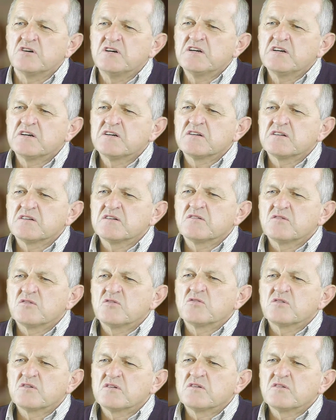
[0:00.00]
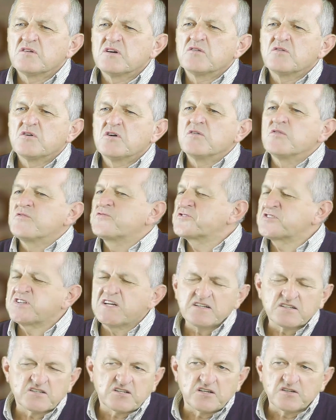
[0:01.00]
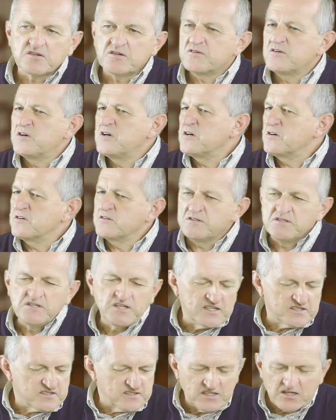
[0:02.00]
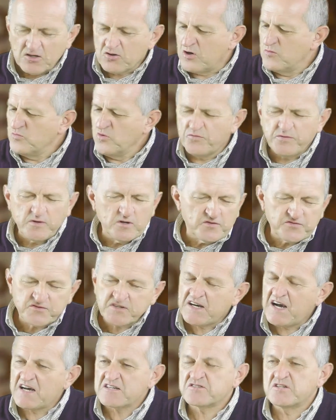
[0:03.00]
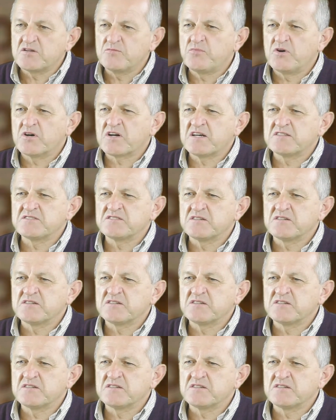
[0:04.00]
oczywiście o wszelkiego typu poradach, Wszelki... nie tylko covidowych. Nie tylko, mówię o w każdej poradzie.